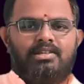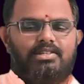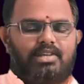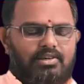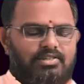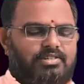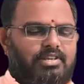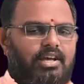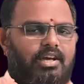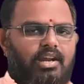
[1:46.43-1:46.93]

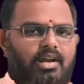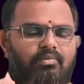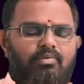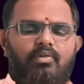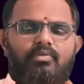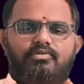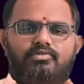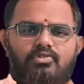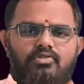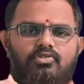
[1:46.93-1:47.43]

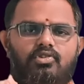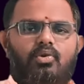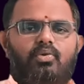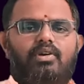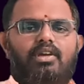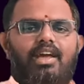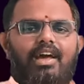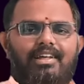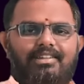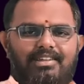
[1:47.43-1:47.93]
షష్ఠైరవం
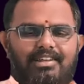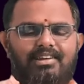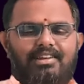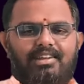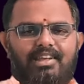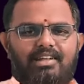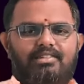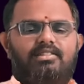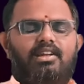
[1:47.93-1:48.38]
సుసౌఖ్యాదిన్